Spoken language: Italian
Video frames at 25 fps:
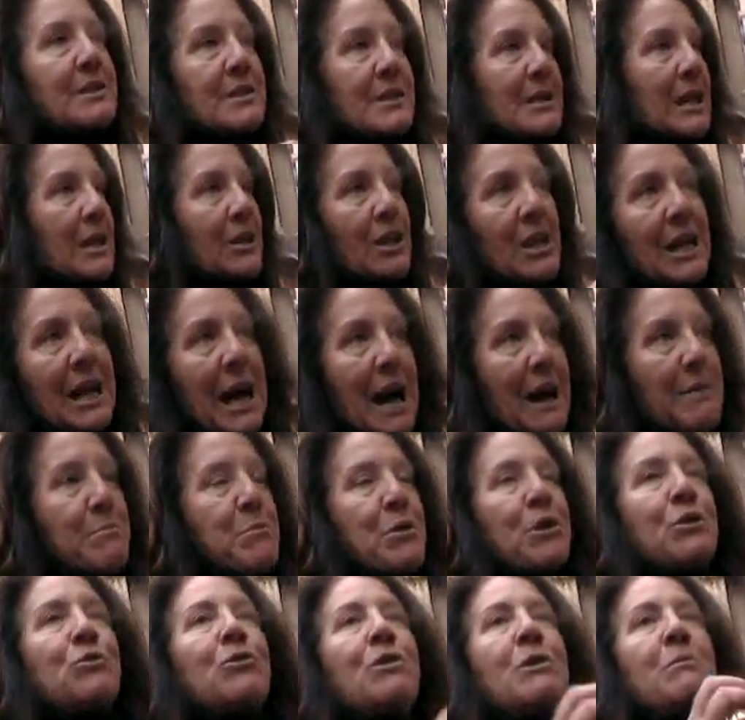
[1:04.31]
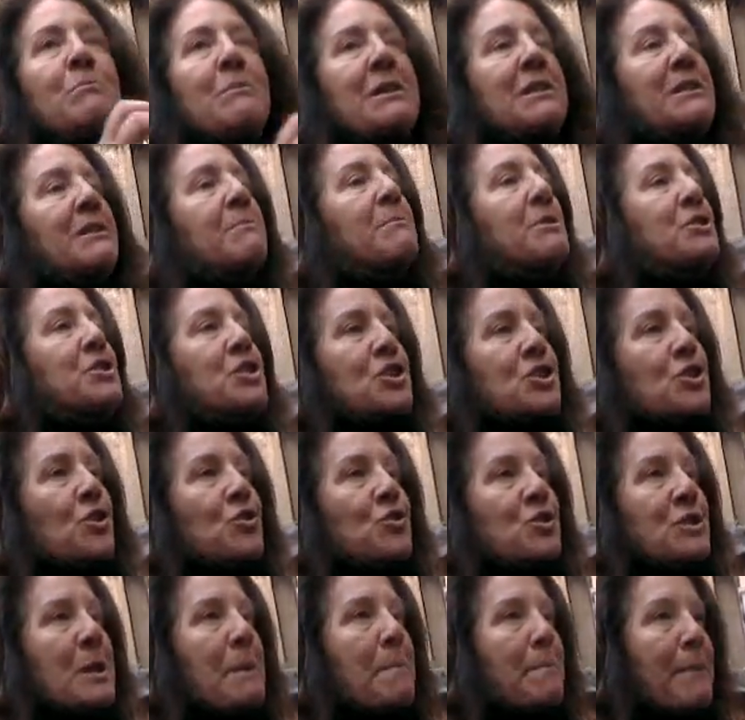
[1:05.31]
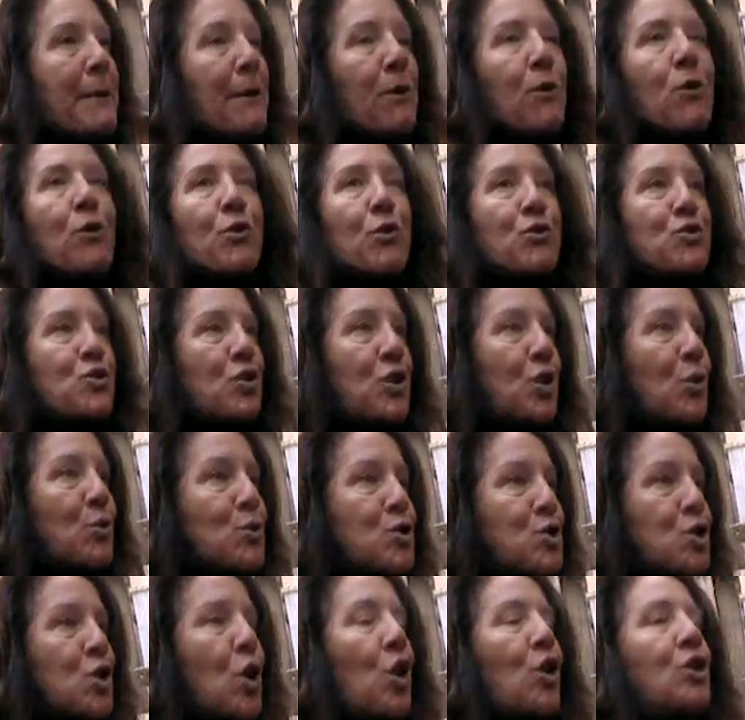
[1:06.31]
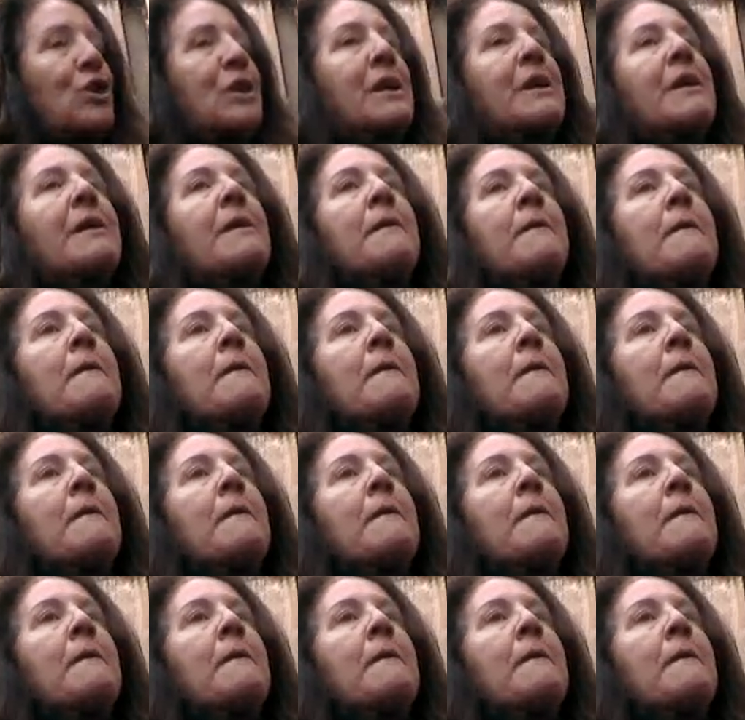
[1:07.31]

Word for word: si danno il cambio naturalmente, ma ci sono sempre loro, sono i custodi.